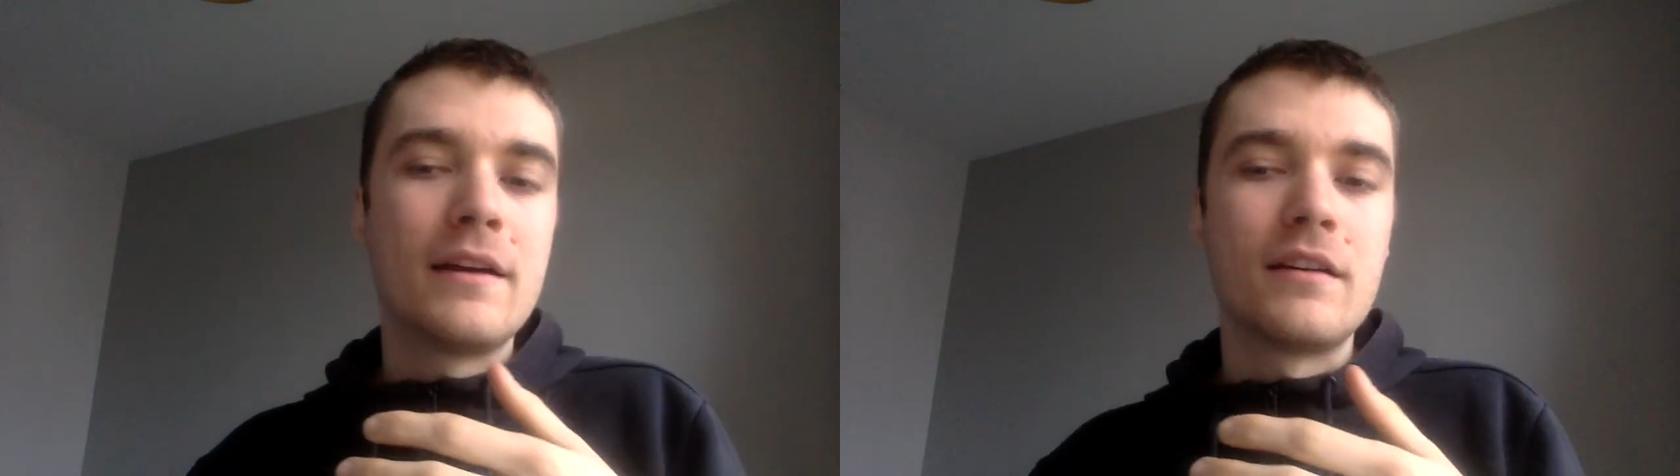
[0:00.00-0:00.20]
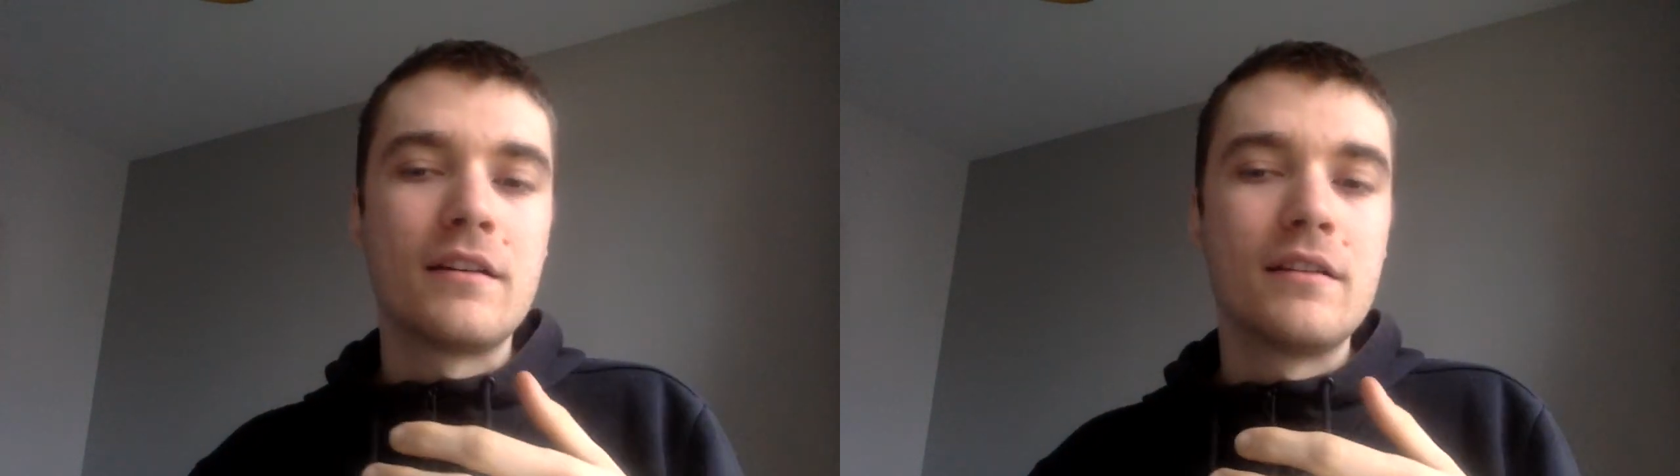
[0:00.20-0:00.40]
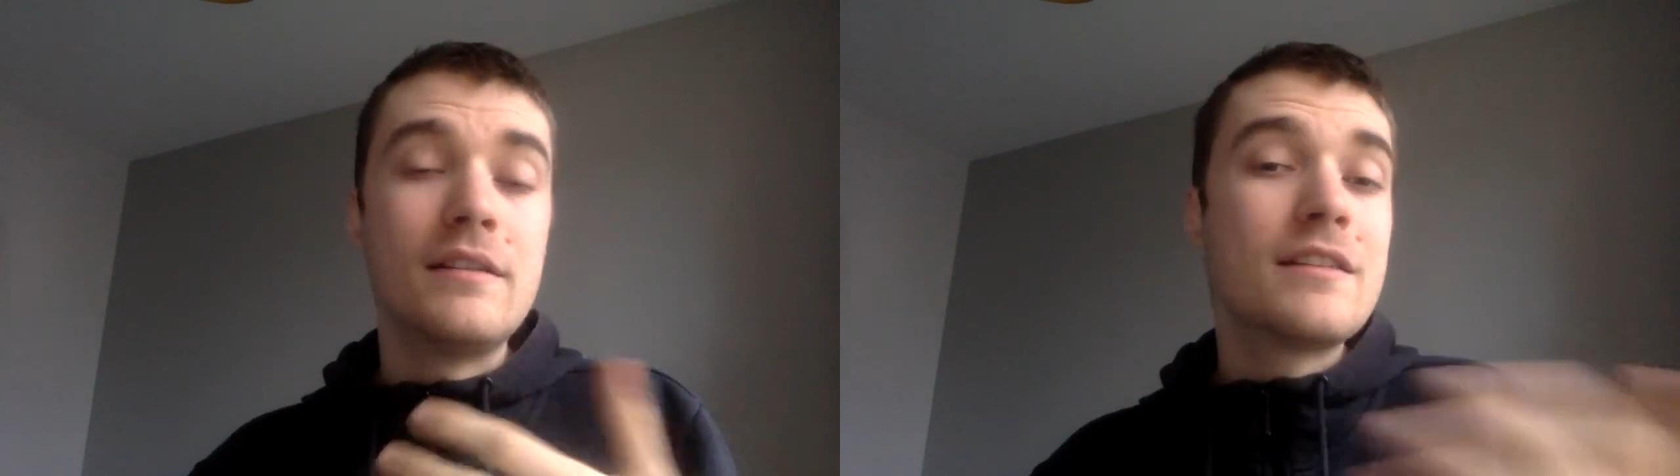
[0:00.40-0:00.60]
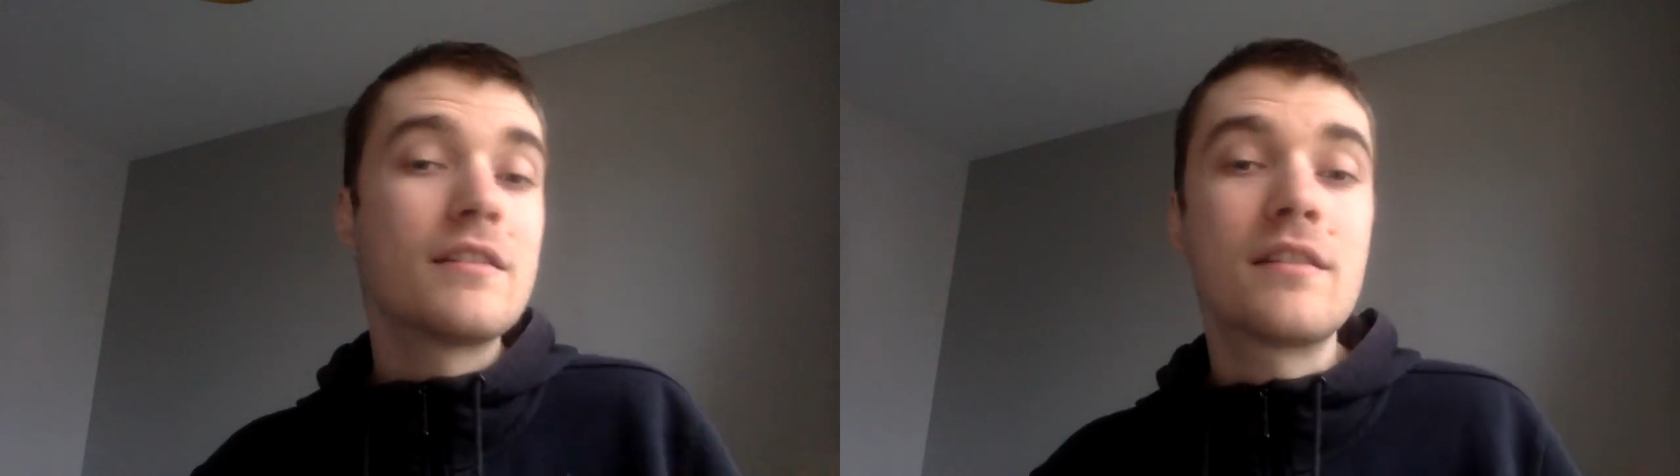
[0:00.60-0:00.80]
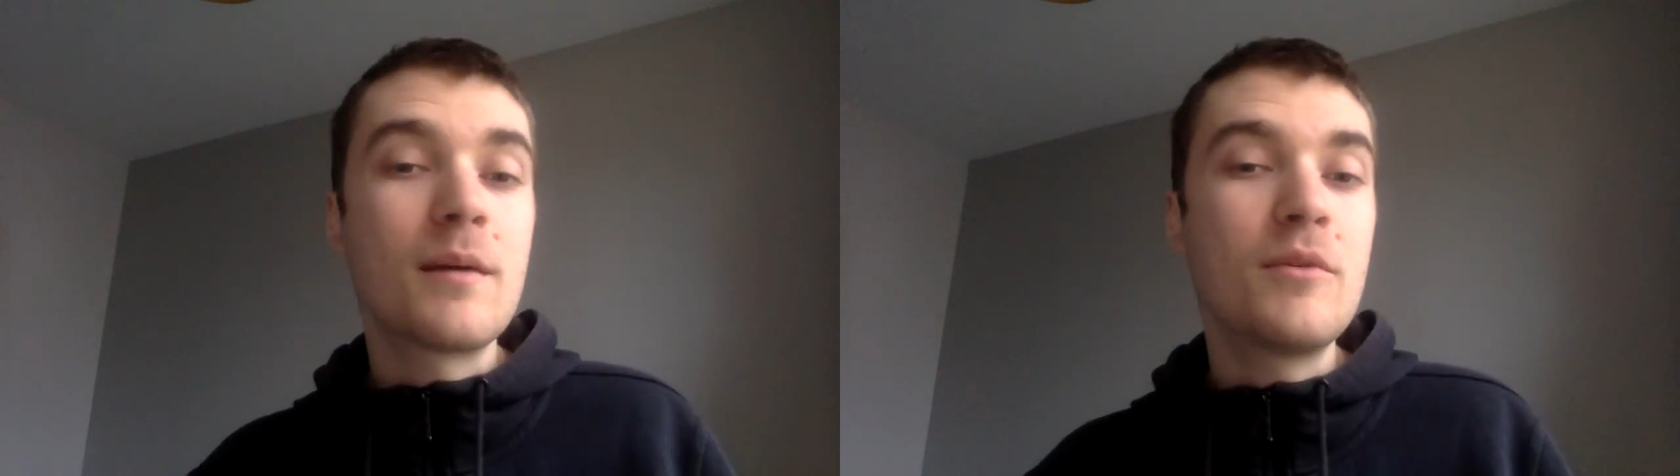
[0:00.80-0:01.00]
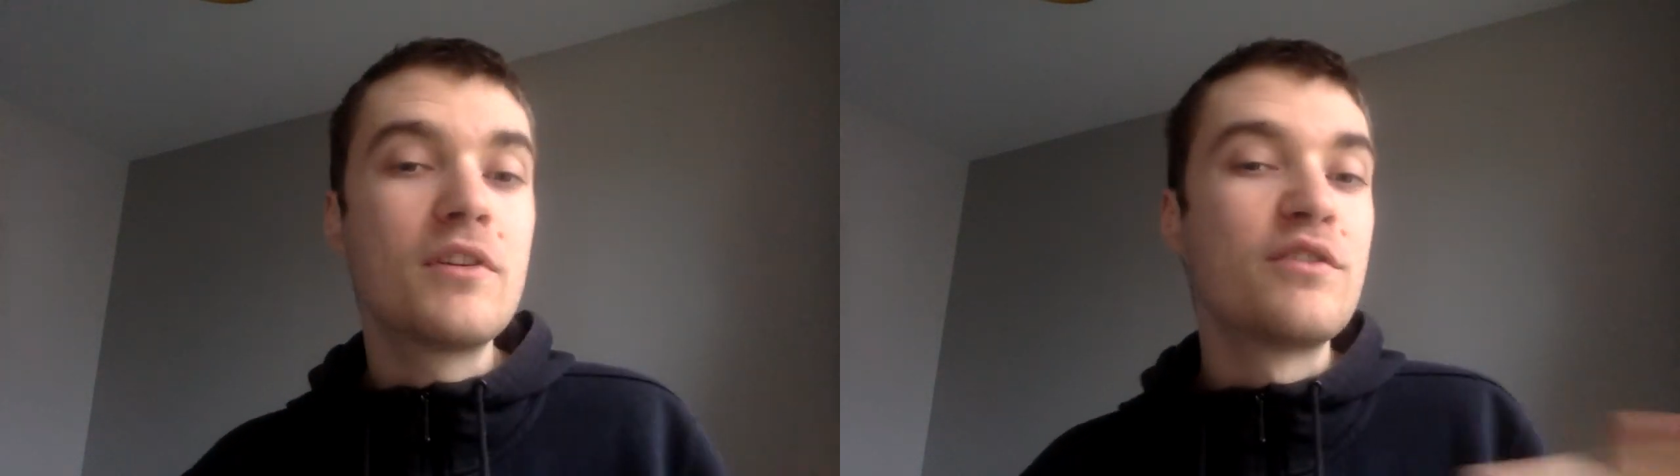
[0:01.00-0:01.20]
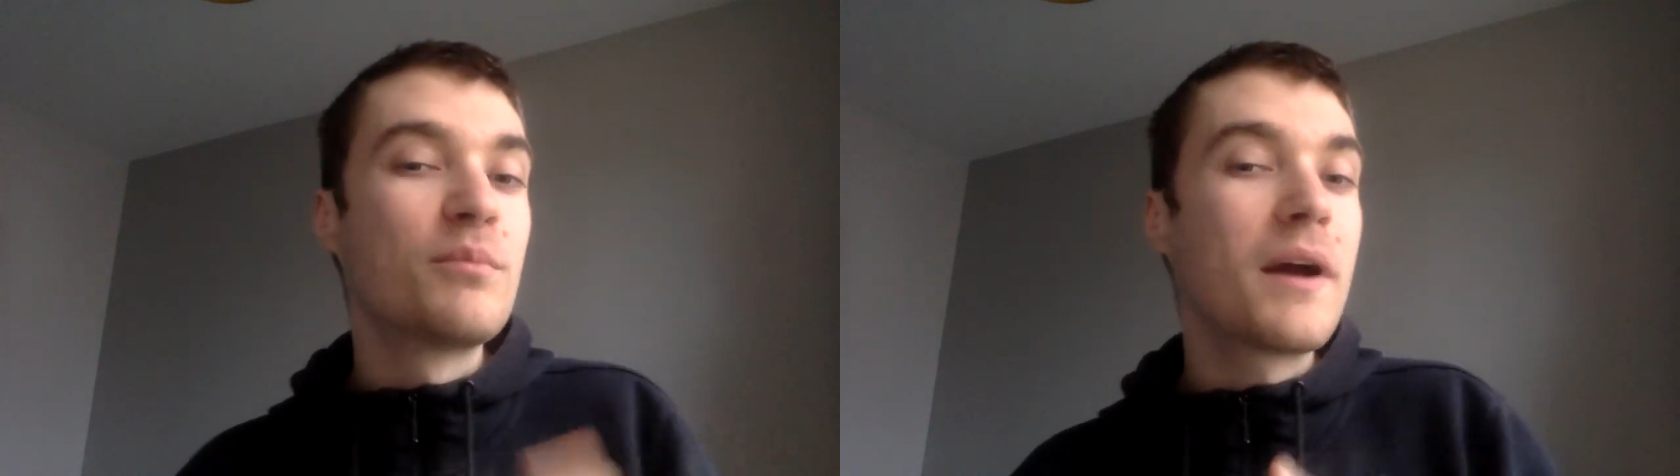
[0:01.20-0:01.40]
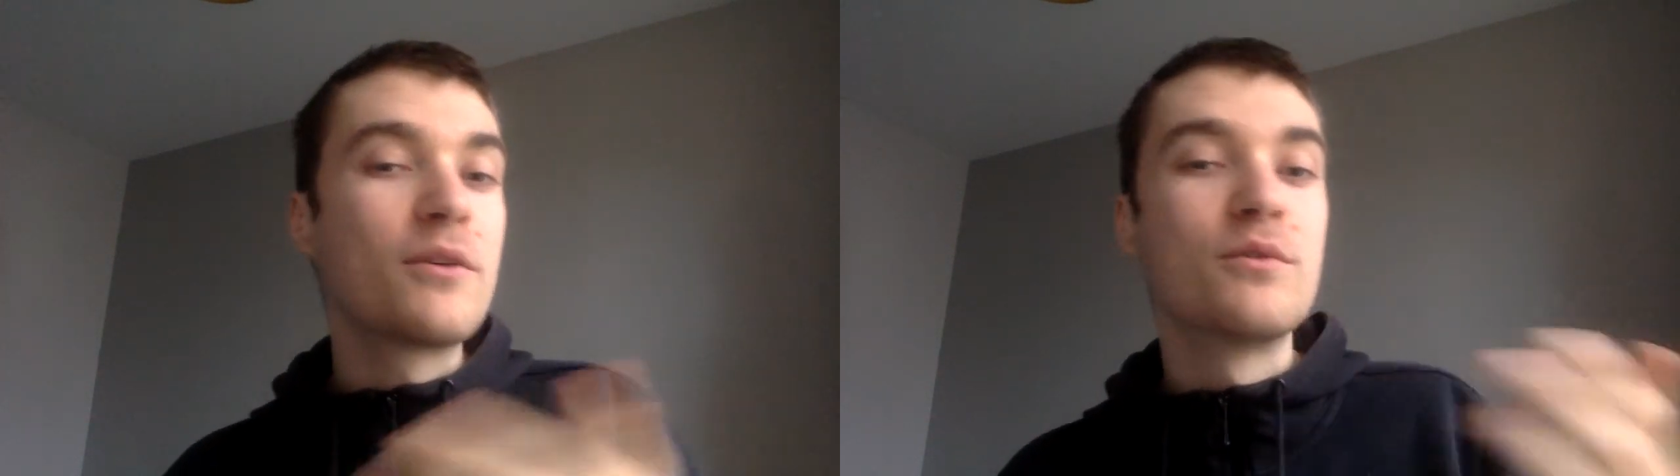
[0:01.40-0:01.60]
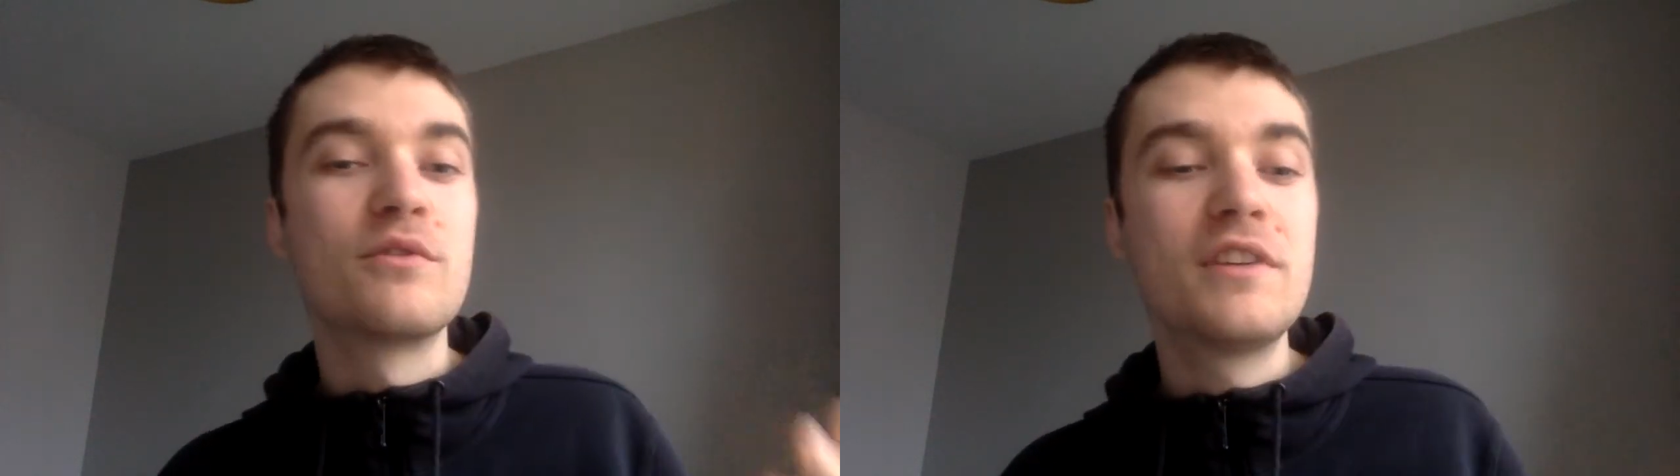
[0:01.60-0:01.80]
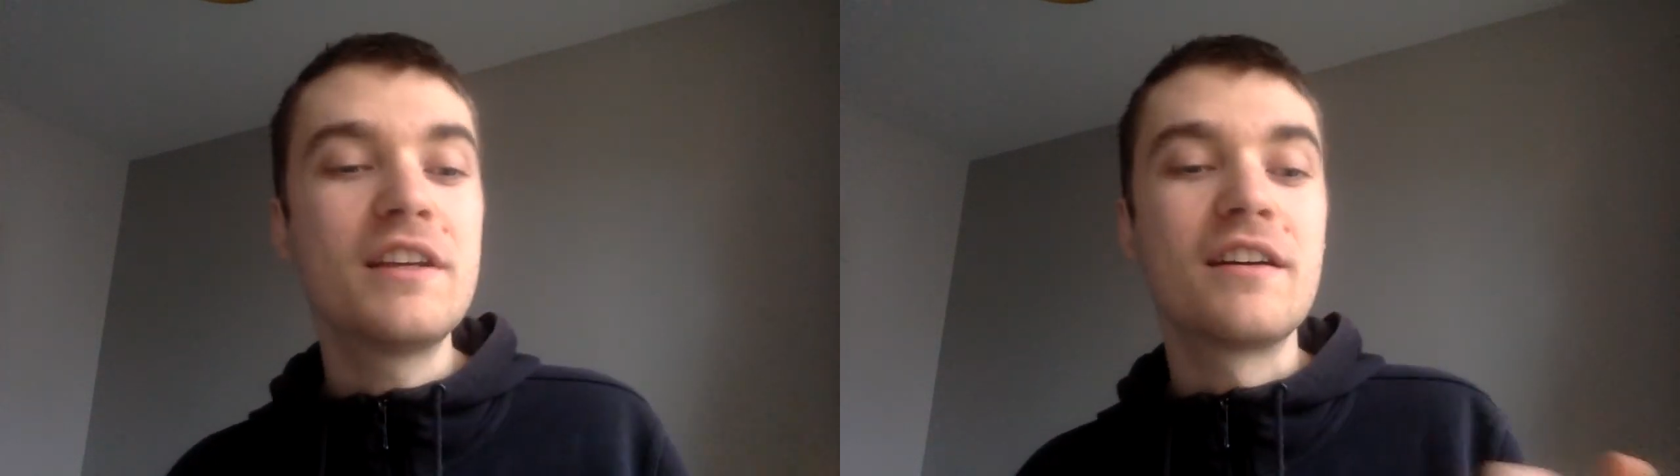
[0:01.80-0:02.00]
euh, nécessairement, ils ne vont pas
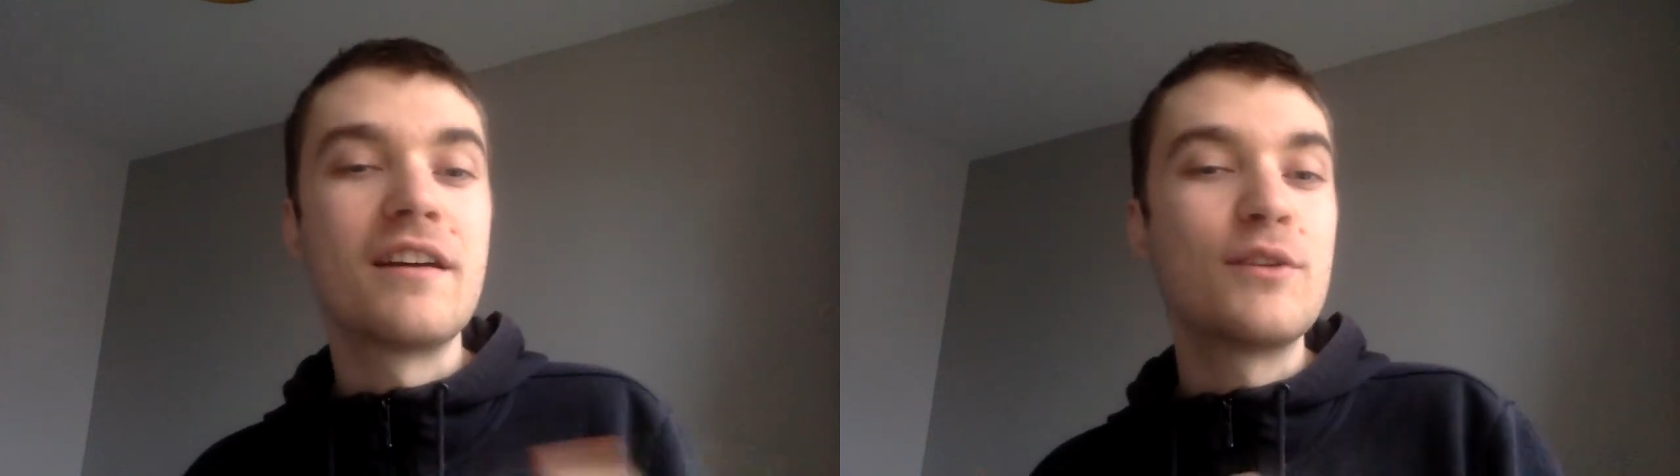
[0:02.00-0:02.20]
convenir à